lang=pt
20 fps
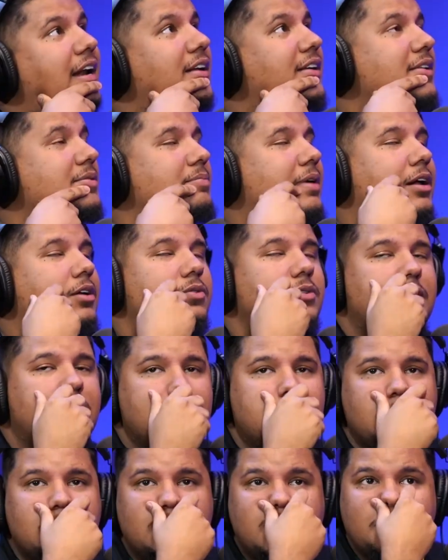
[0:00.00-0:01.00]
que
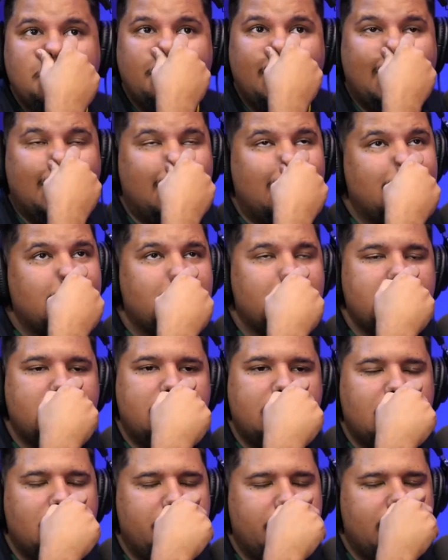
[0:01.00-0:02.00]
maluquice, pá, não sei o
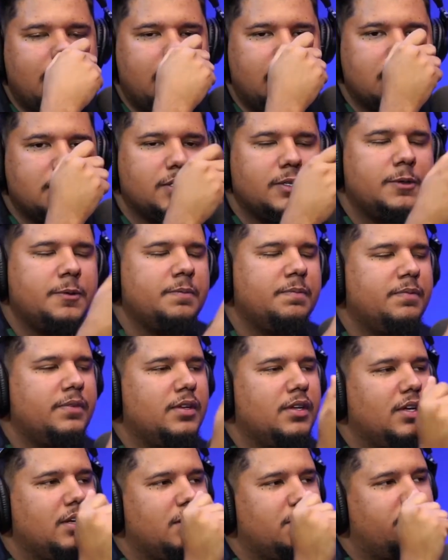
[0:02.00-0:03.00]
que, beleza.
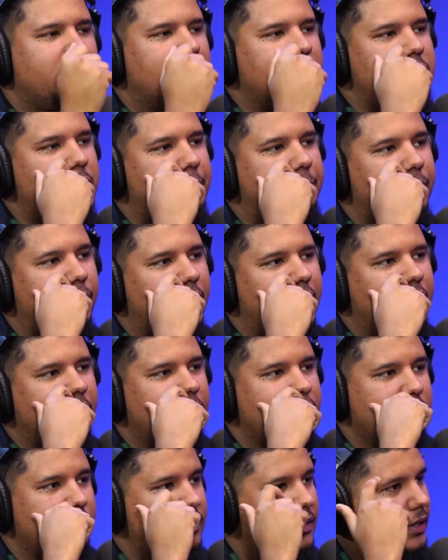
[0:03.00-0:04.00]
Falei assim, porra,
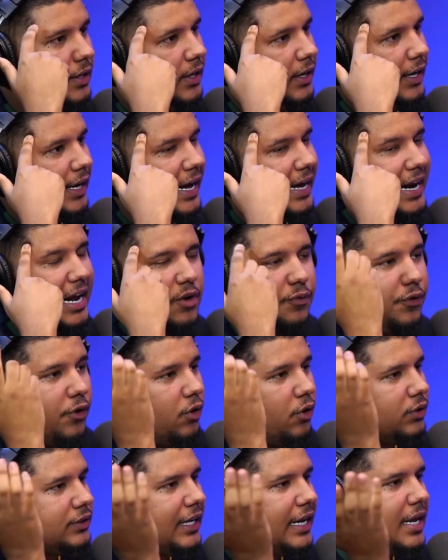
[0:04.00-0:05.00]
caralho, foi
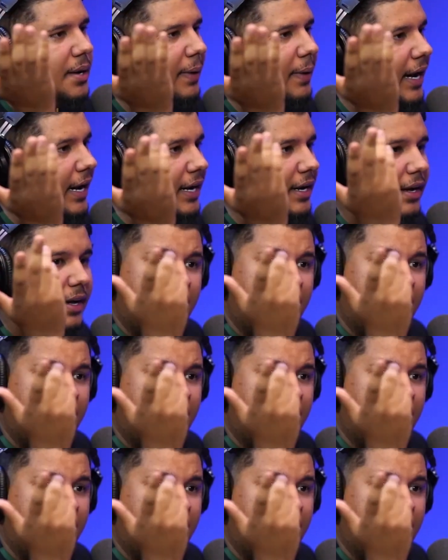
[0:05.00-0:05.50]
gol da Alemanha?